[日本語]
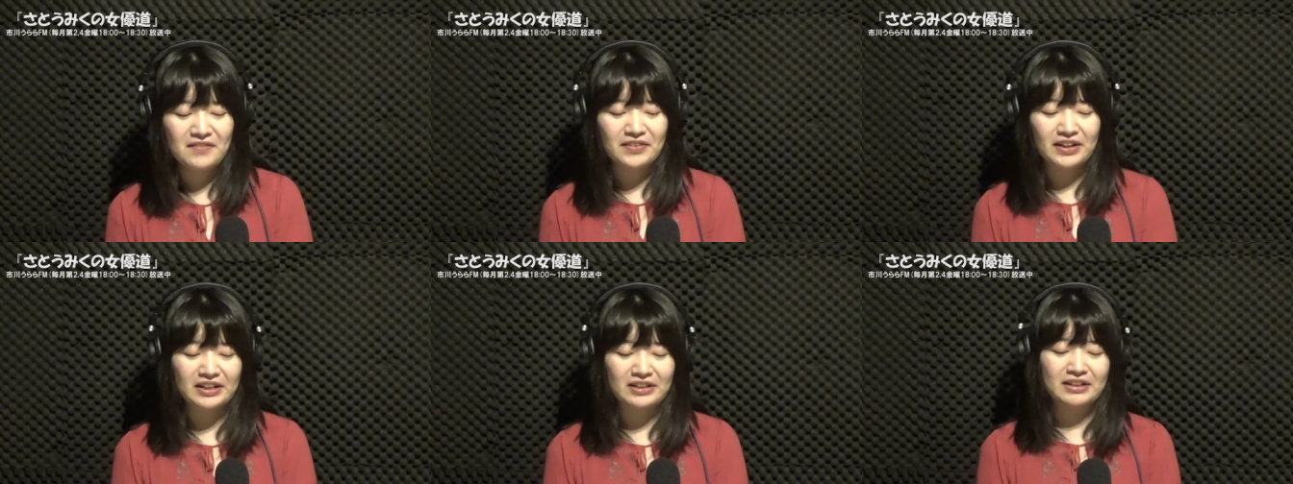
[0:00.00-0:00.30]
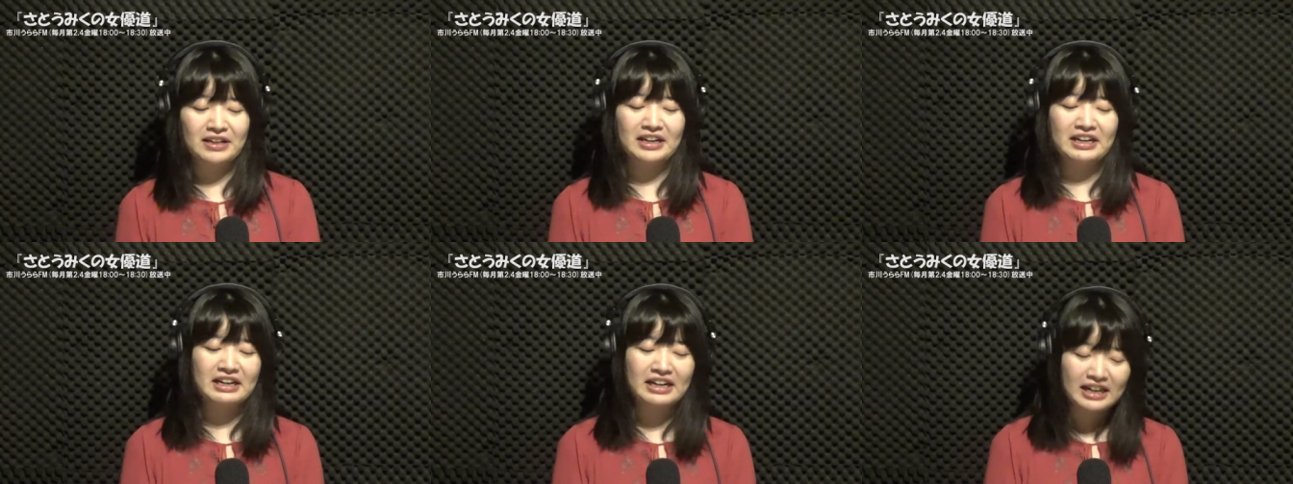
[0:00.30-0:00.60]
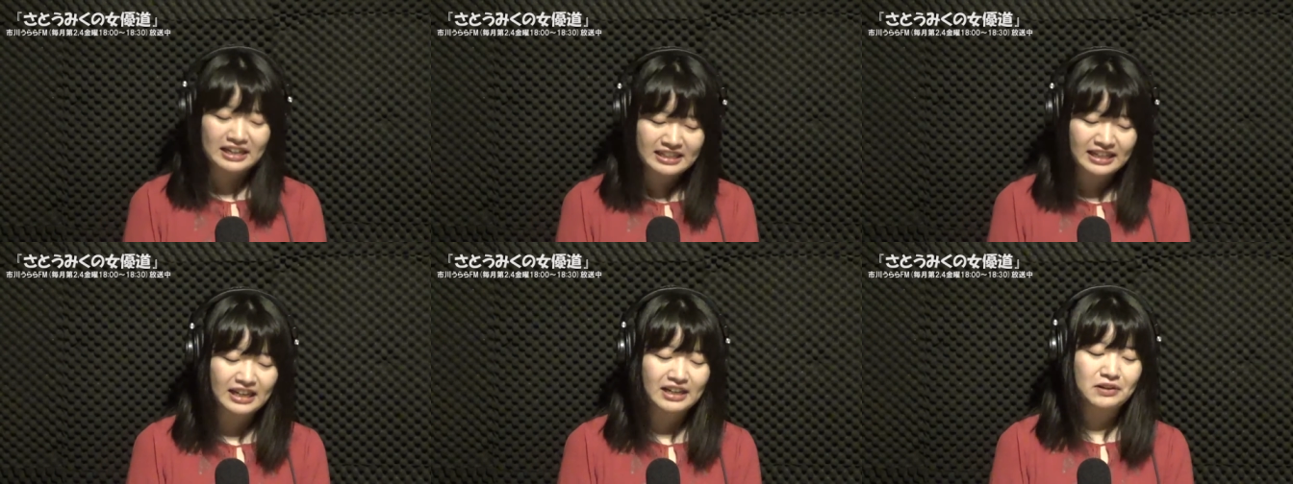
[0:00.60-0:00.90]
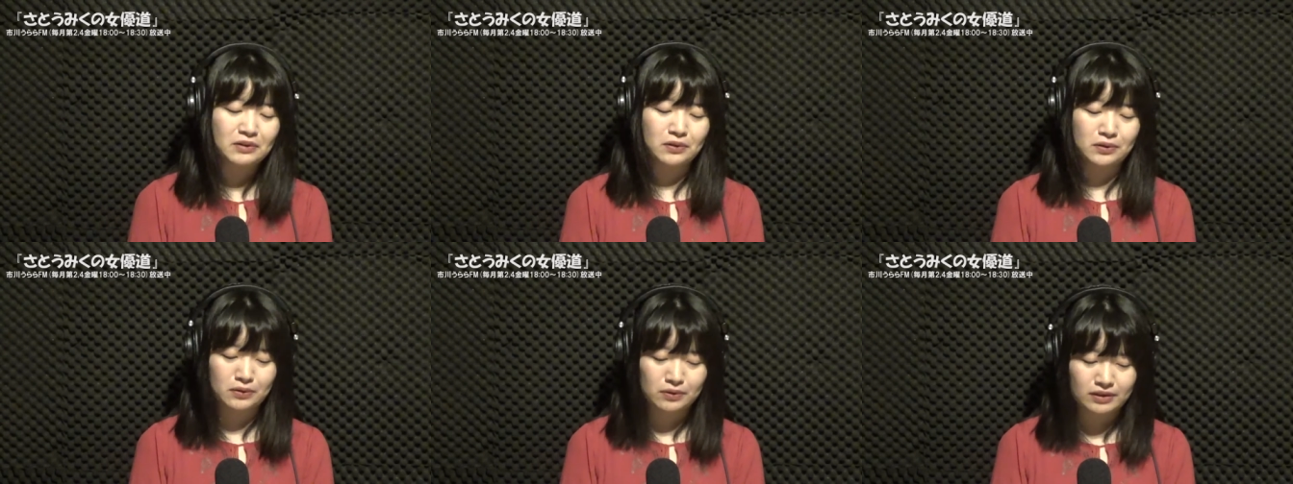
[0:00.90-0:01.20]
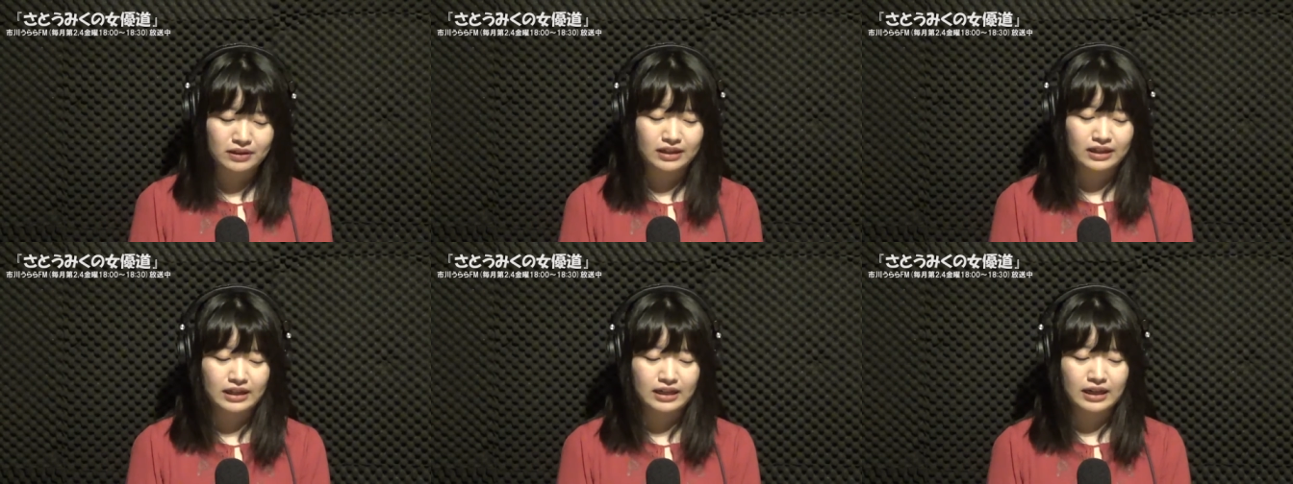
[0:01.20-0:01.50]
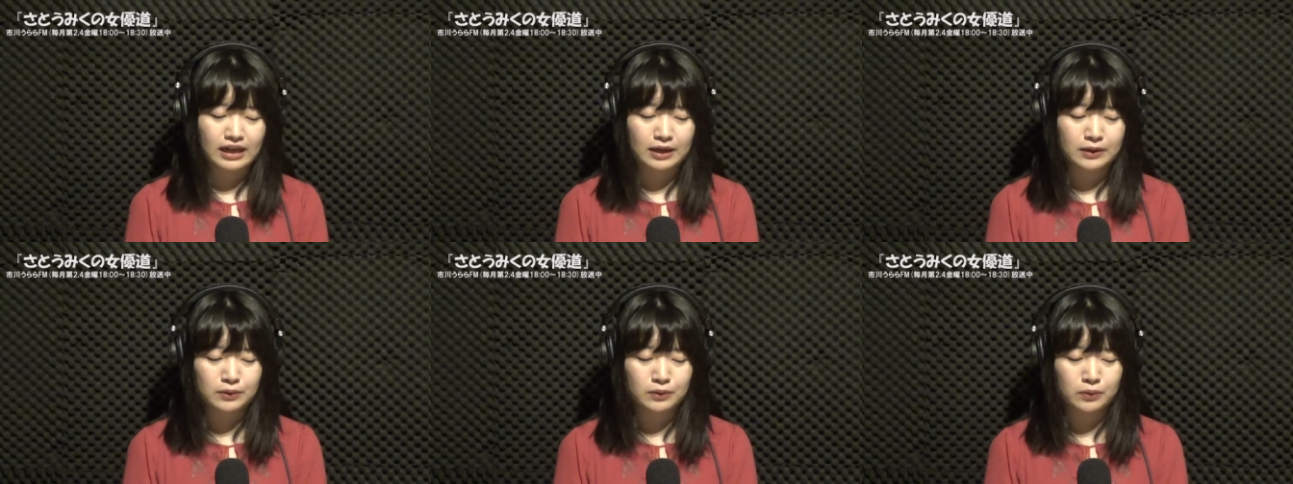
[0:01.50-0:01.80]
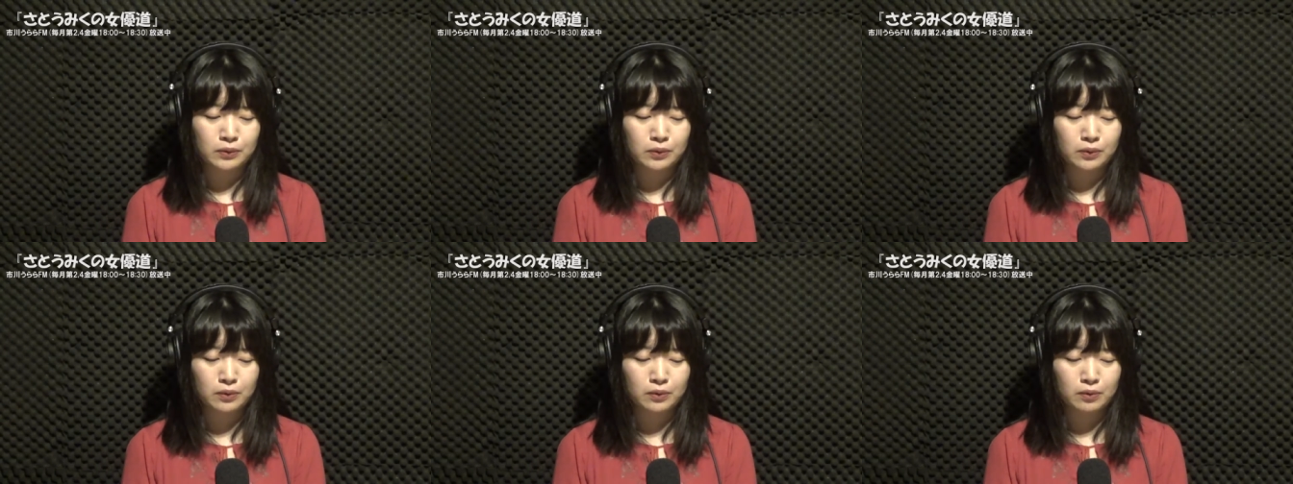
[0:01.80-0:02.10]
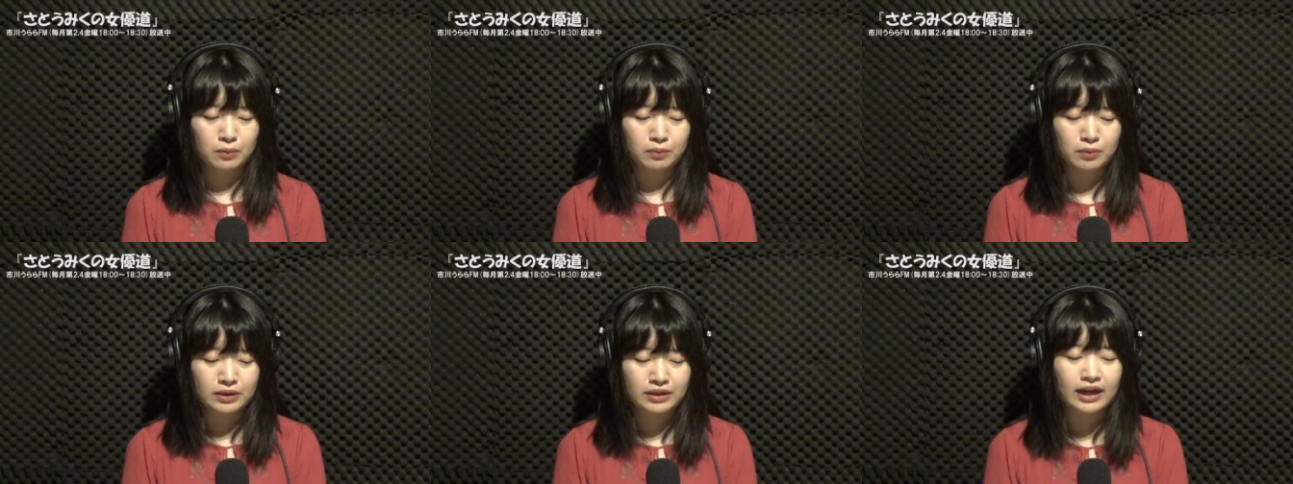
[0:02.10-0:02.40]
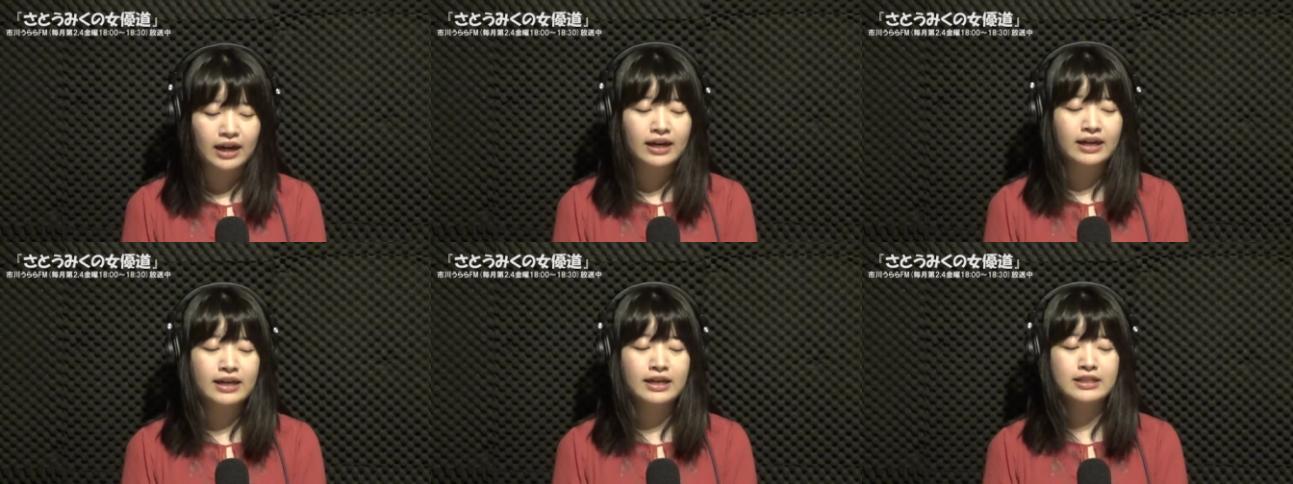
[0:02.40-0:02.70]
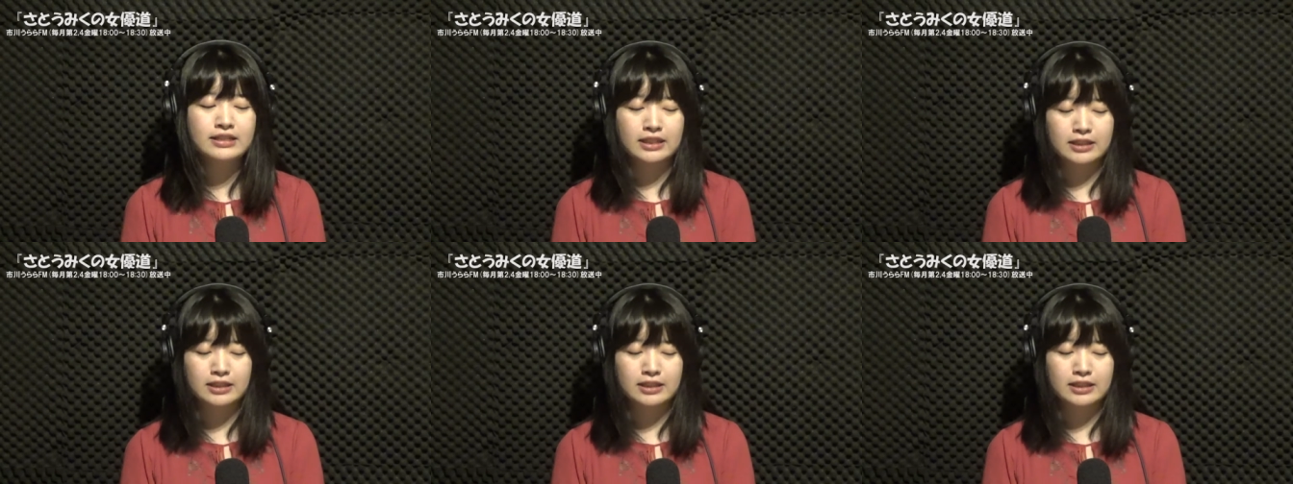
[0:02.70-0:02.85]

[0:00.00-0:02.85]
なんとありがたいことにあの舞台挨